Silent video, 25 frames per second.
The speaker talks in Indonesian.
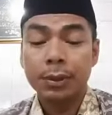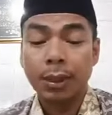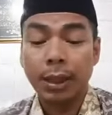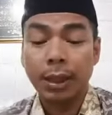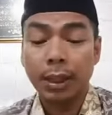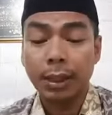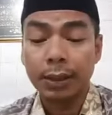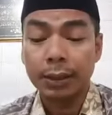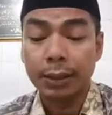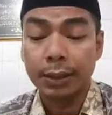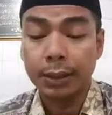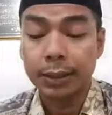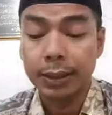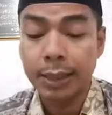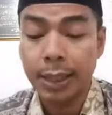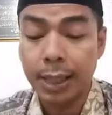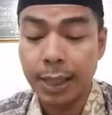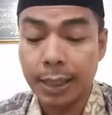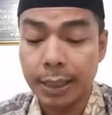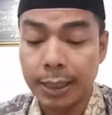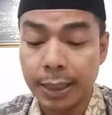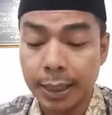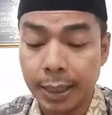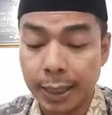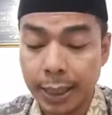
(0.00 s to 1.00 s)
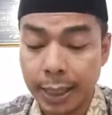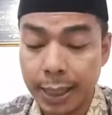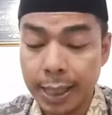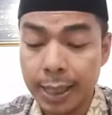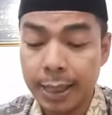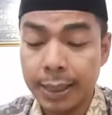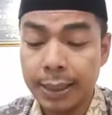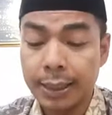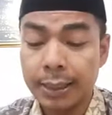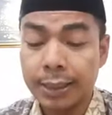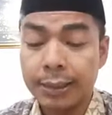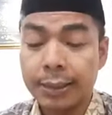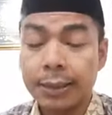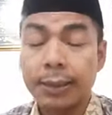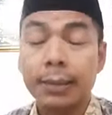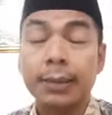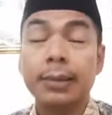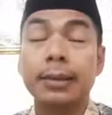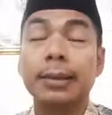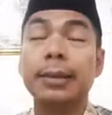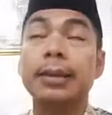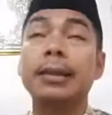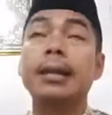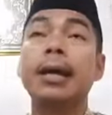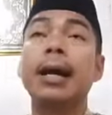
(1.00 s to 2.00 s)
artinya adalah
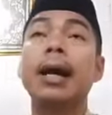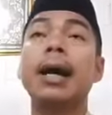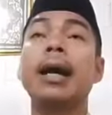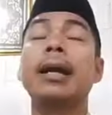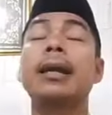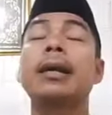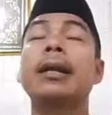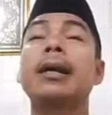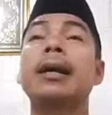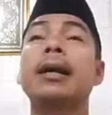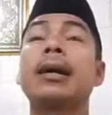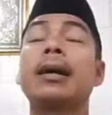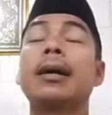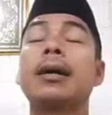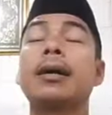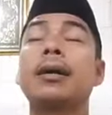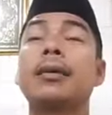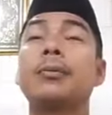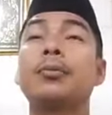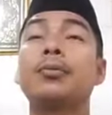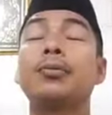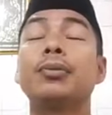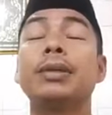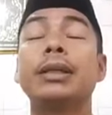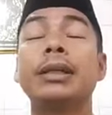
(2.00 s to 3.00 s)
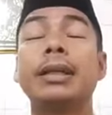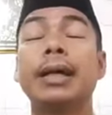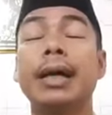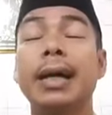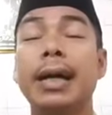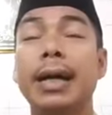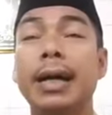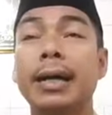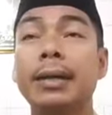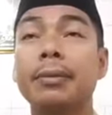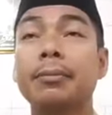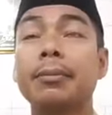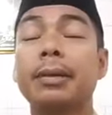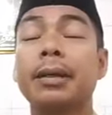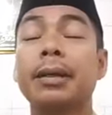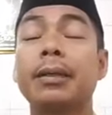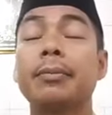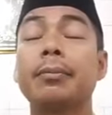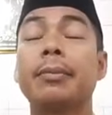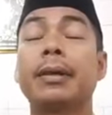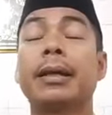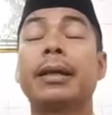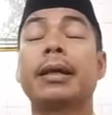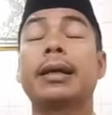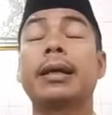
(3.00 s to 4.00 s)
tidak ada kemuliaan bagi
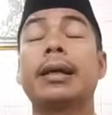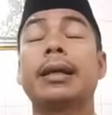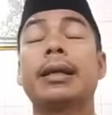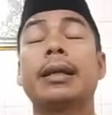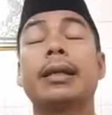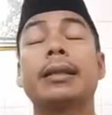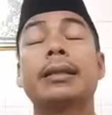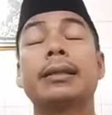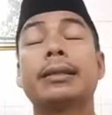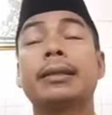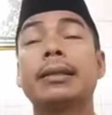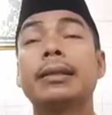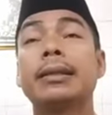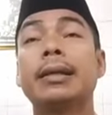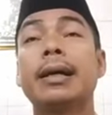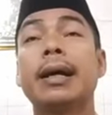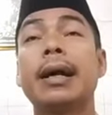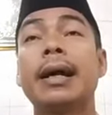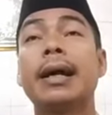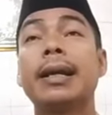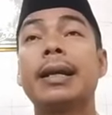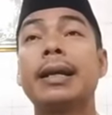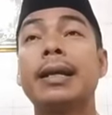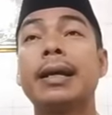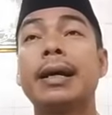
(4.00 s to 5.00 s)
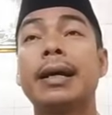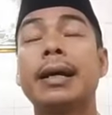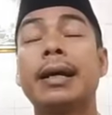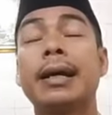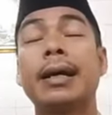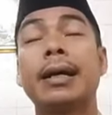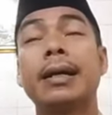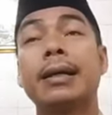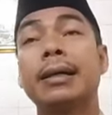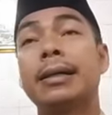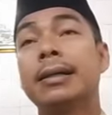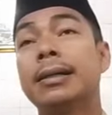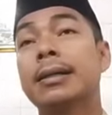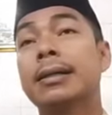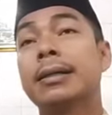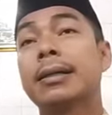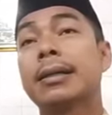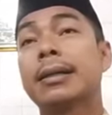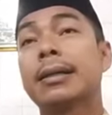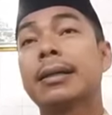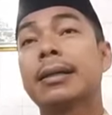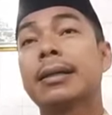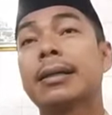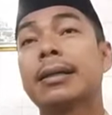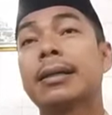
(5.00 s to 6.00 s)
mereka dan tidak ada
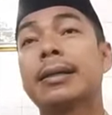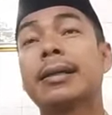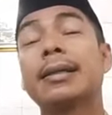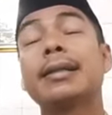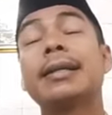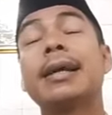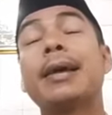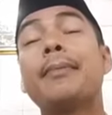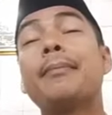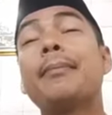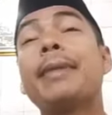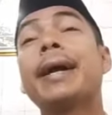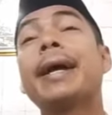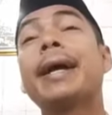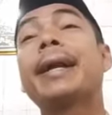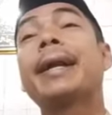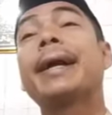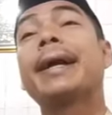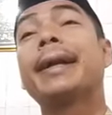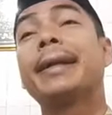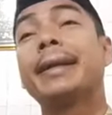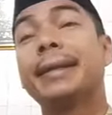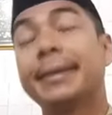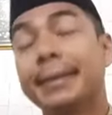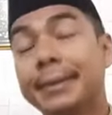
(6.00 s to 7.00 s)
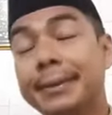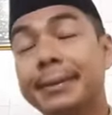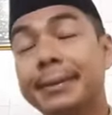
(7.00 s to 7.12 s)
kenyamanan